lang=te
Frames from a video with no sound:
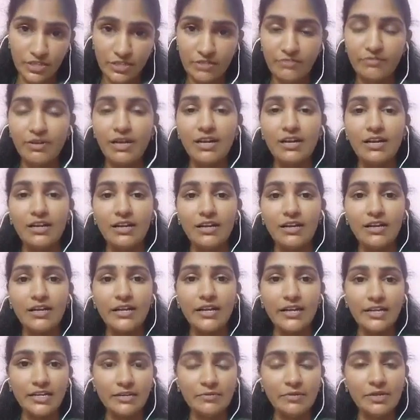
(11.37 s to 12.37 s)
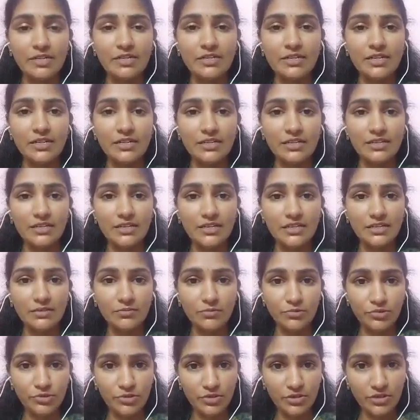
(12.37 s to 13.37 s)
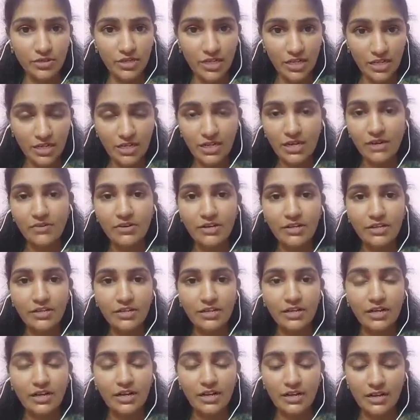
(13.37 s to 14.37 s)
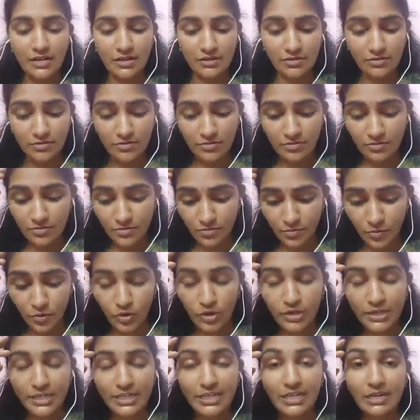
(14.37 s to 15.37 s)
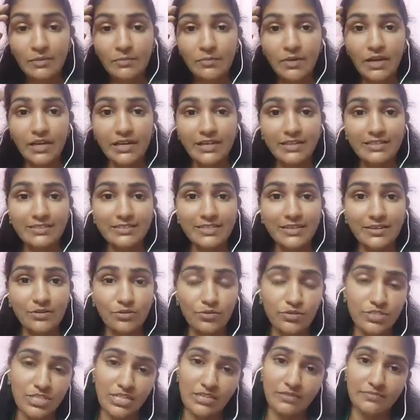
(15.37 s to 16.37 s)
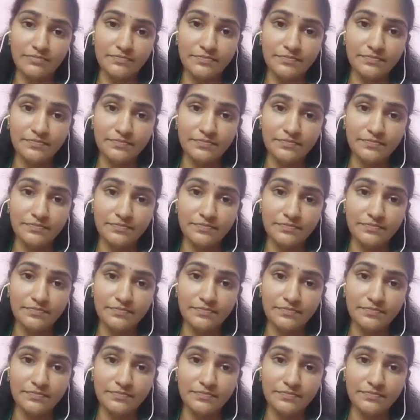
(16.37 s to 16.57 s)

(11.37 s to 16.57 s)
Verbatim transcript: ఇవాళ గడ్డ పెట్టడానికి ముందుకు నేను రావడానికి కారణం పొలిటికల్ పాకీజా రోజా